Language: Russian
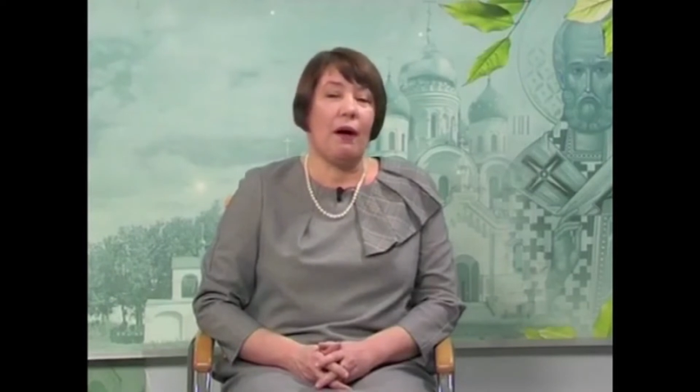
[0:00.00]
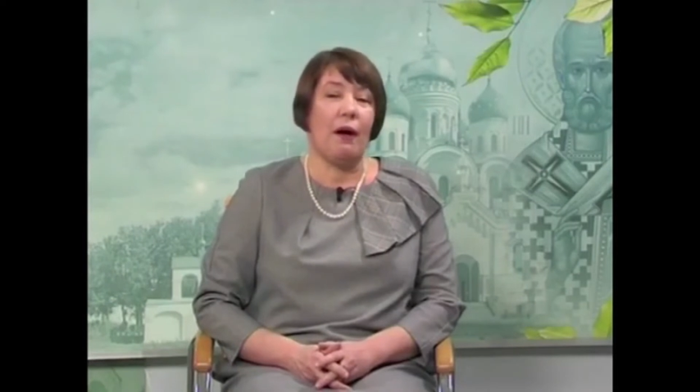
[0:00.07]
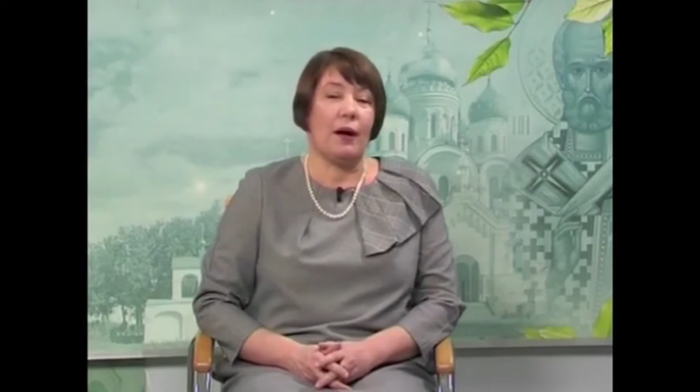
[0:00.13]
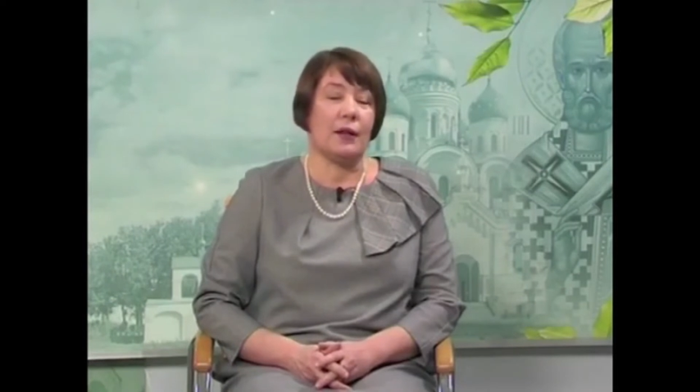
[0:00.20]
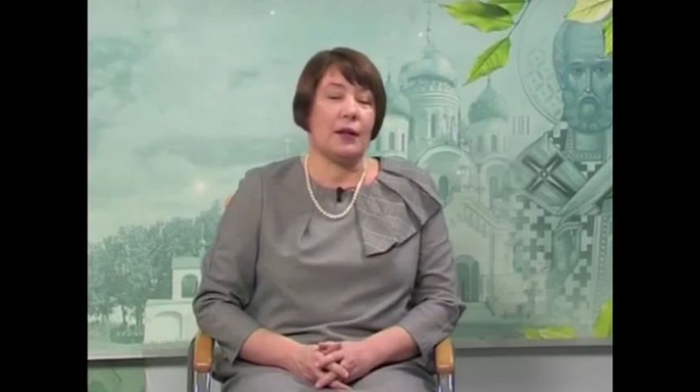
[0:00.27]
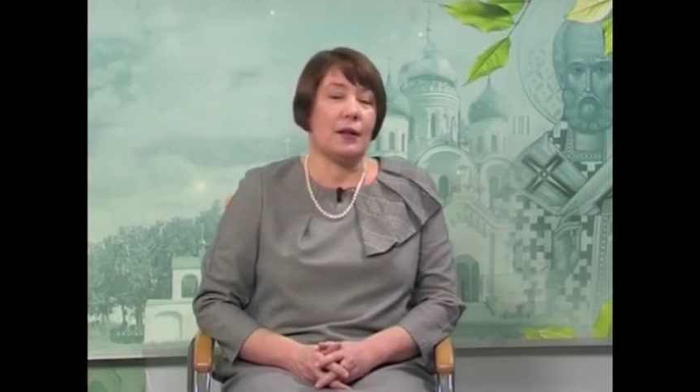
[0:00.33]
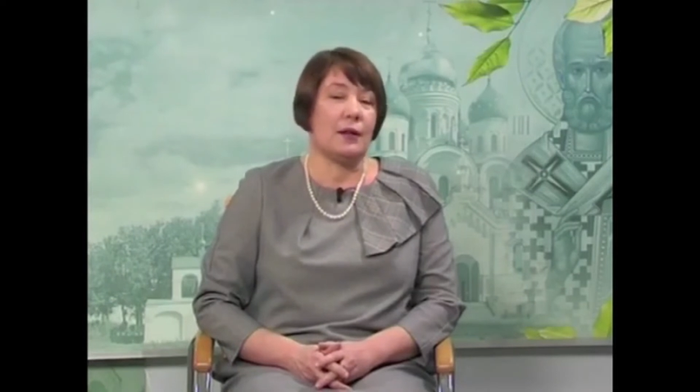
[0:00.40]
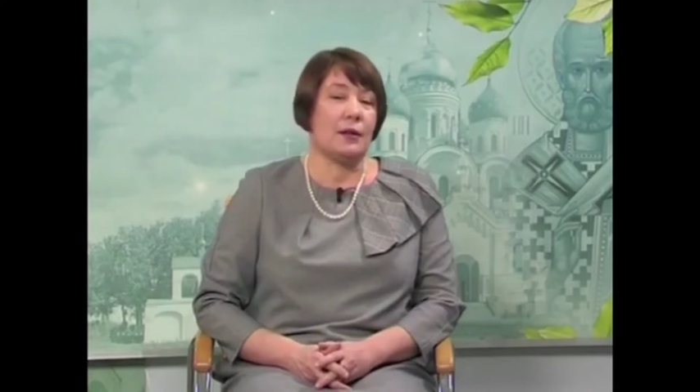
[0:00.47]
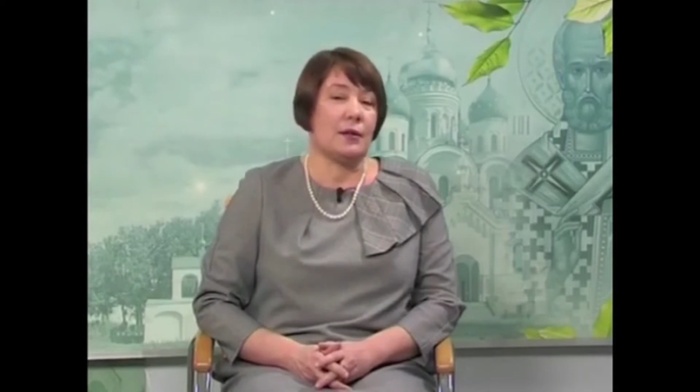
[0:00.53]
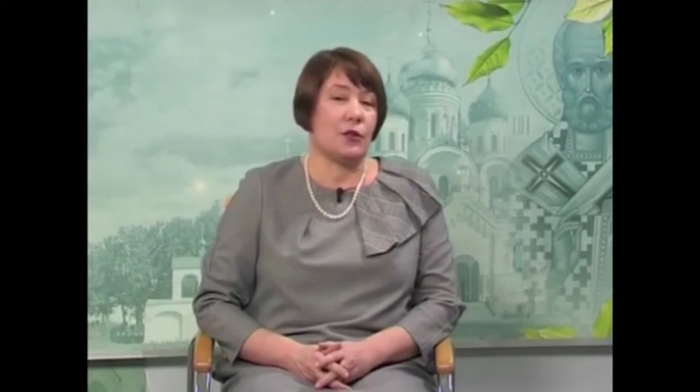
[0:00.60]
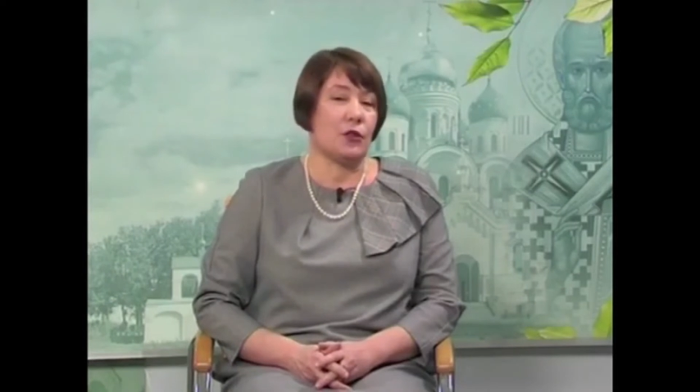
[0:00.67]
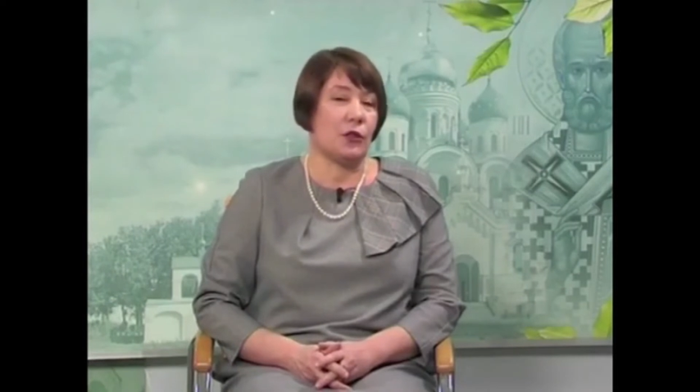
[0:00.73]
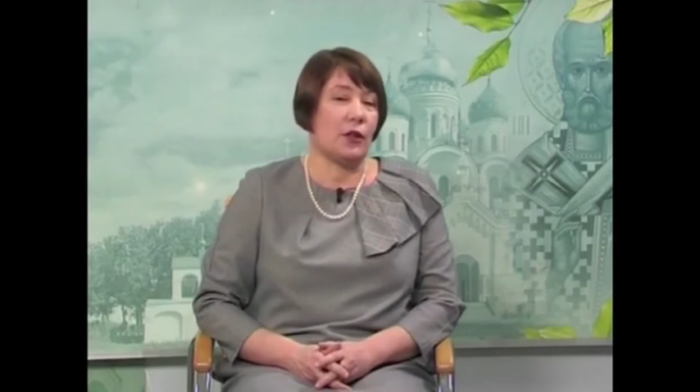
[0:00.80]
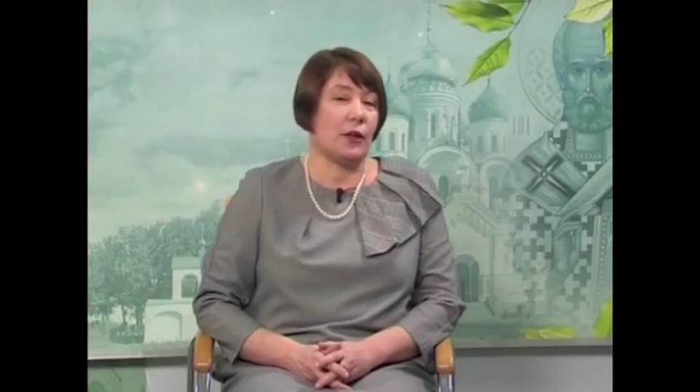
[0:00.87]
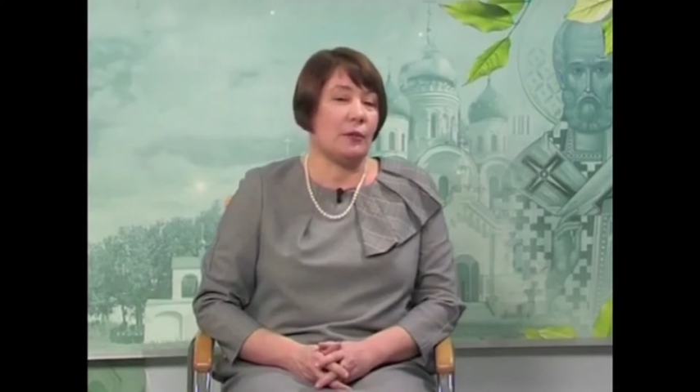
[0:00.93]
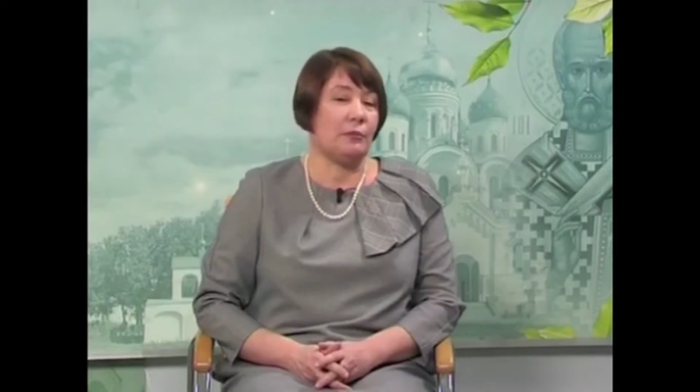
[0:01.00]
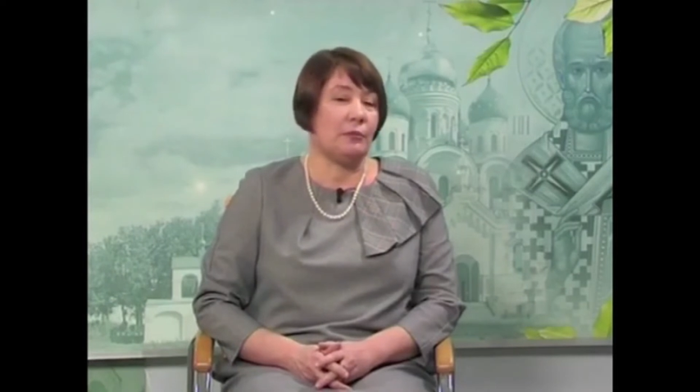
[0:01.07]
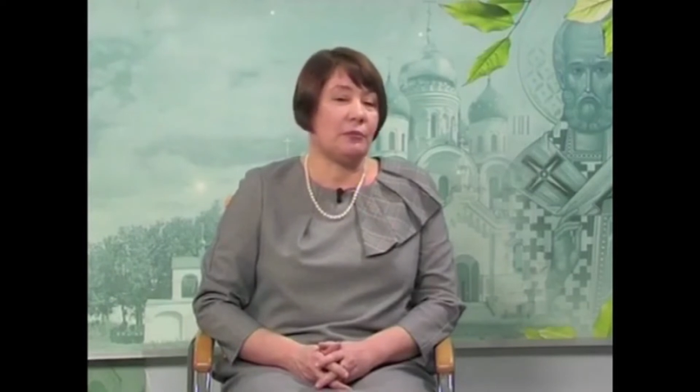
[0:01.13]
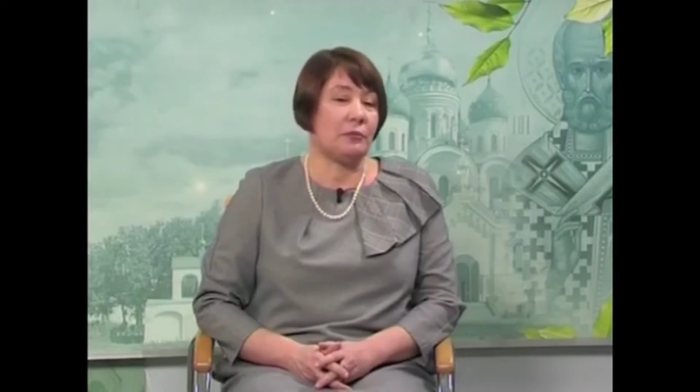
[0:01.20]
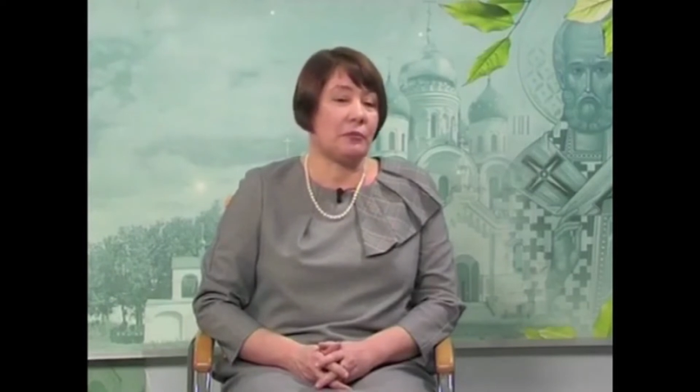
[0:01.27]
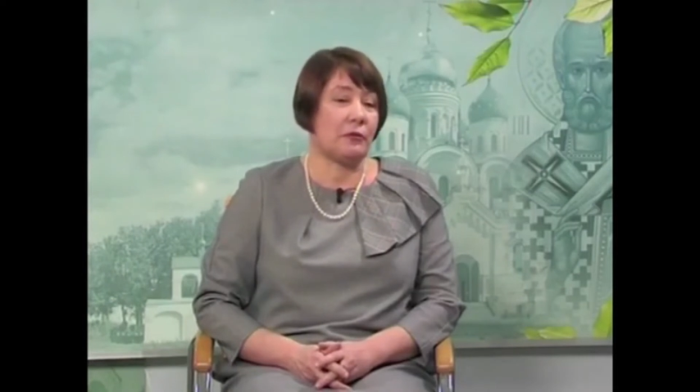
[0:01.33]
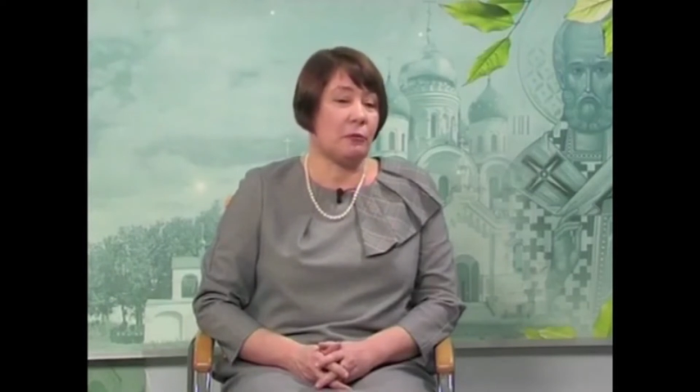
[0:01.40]
она зашла
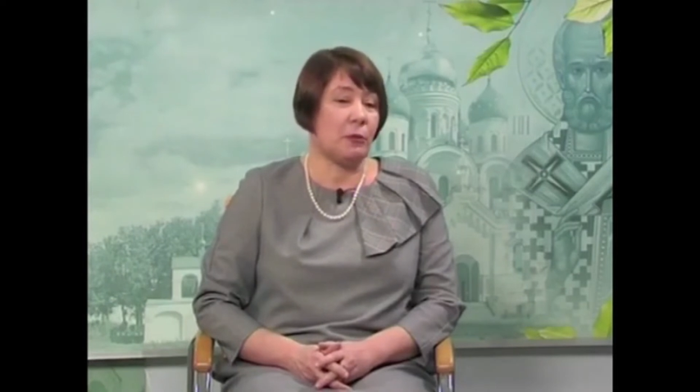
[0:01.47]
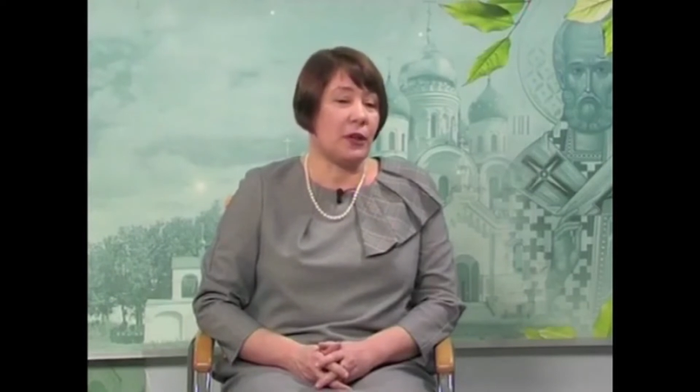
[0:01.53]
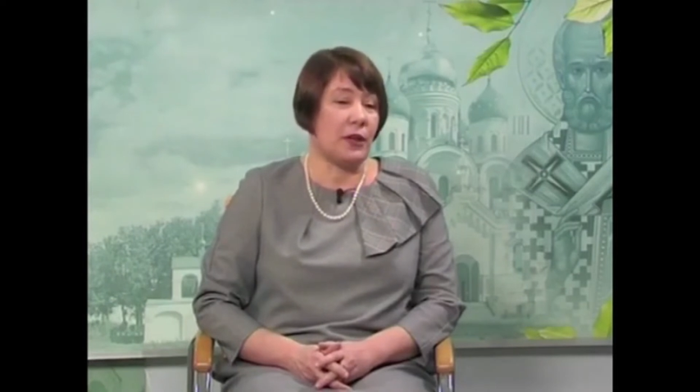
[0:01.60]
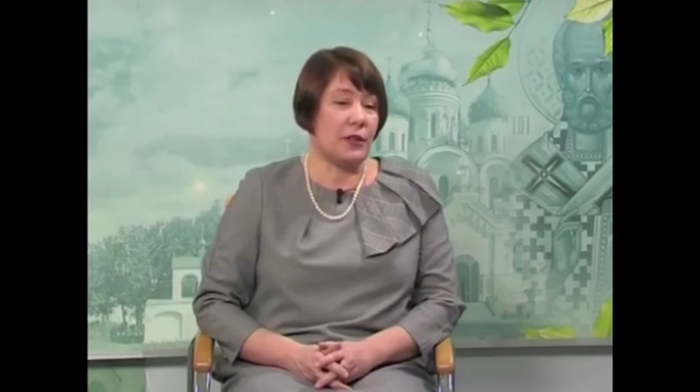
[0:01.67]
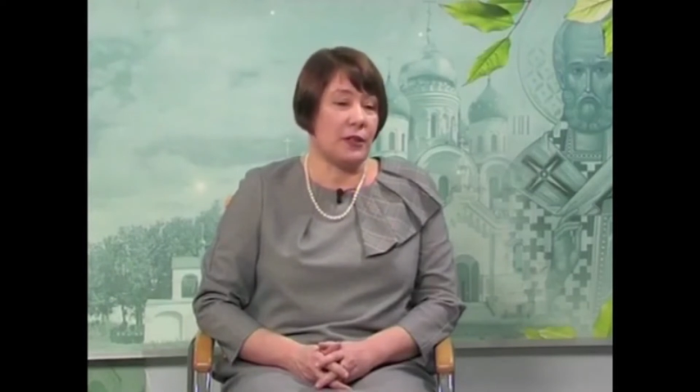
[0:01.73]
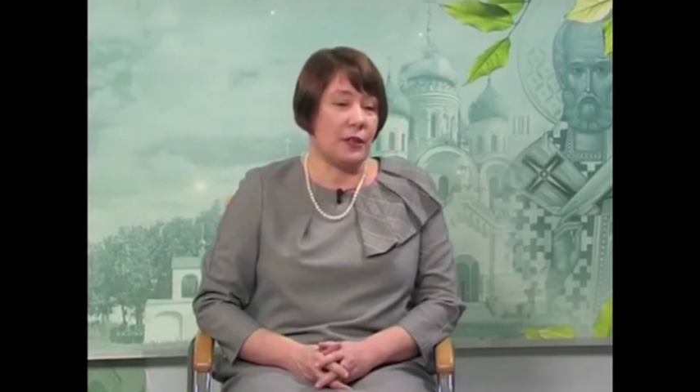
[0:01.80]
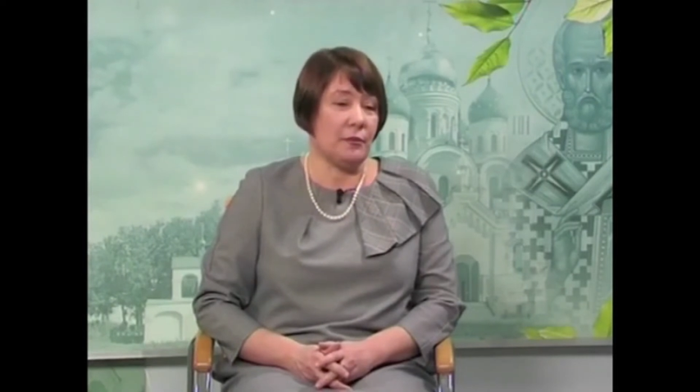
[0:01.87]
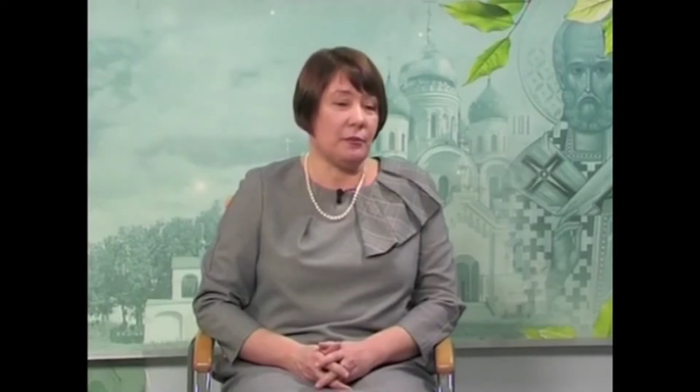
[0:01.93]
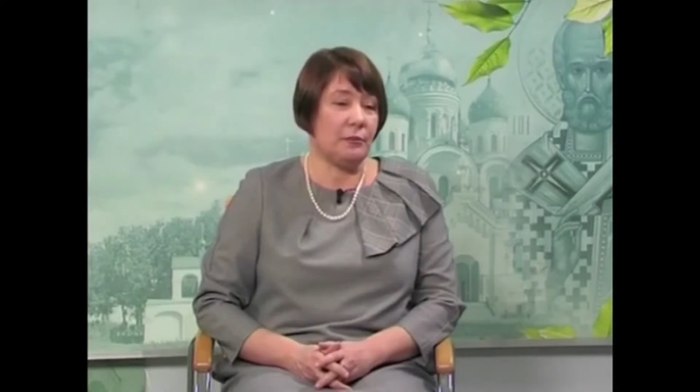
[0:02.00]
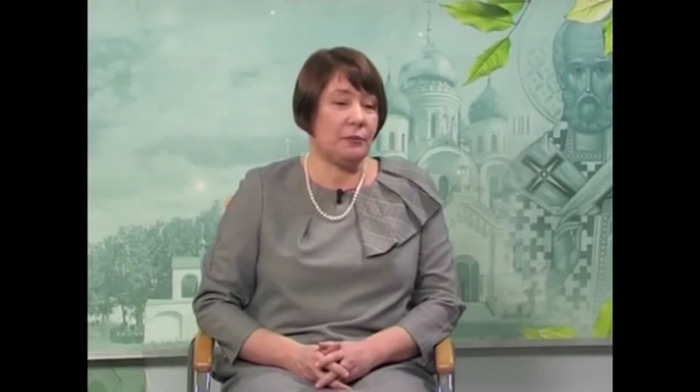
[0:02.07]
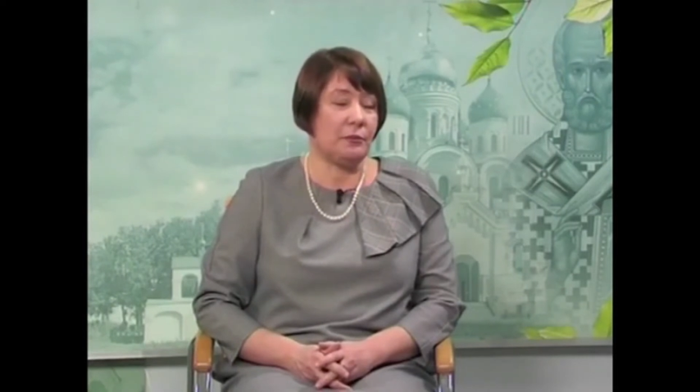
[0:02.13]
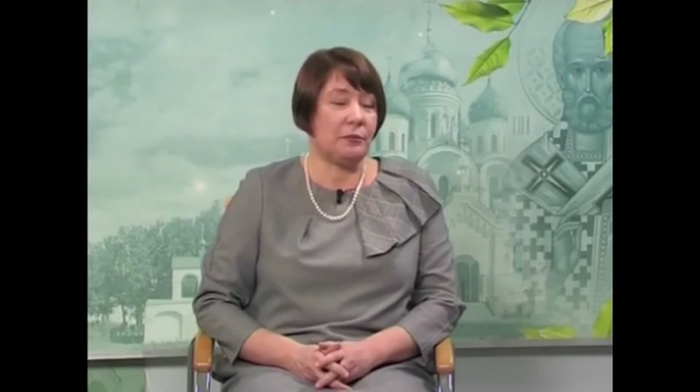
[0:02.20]
в магазин